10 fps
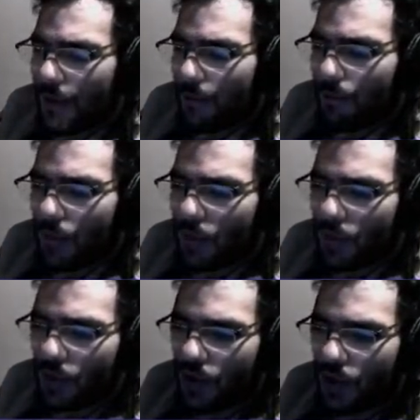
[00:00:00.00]

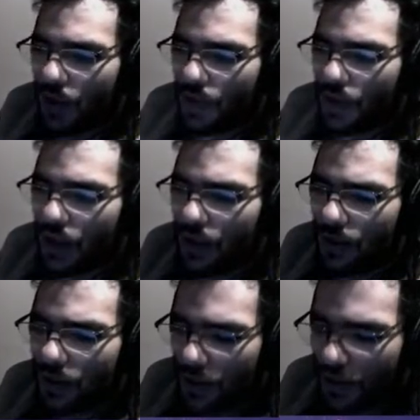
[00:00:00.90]
Vámonos directo
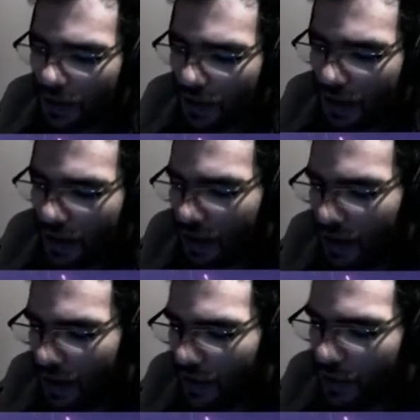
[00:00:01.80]
aquí.
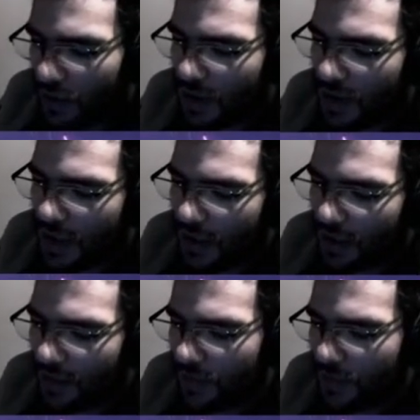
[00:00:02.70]
Eh, descubriste
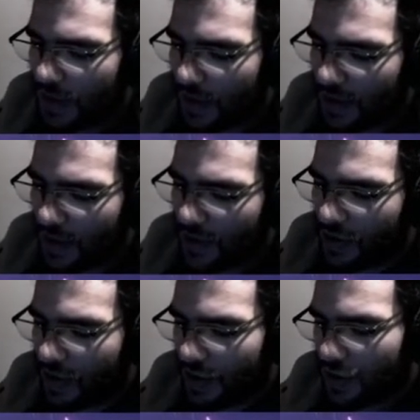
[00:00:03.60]
algo, sí,
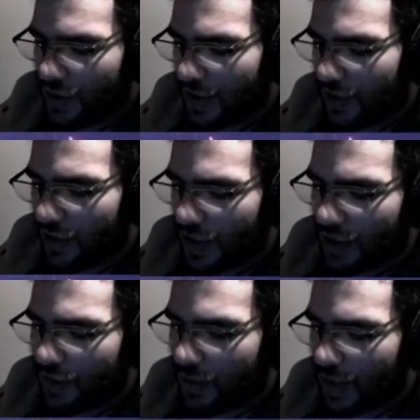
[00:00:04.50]
entonces los efectos de
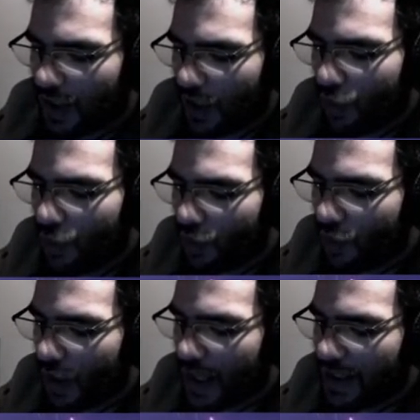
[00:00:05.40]
la tormenta
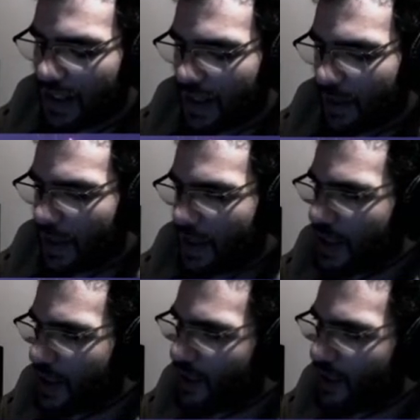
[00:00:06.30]
aún no han desaparecido,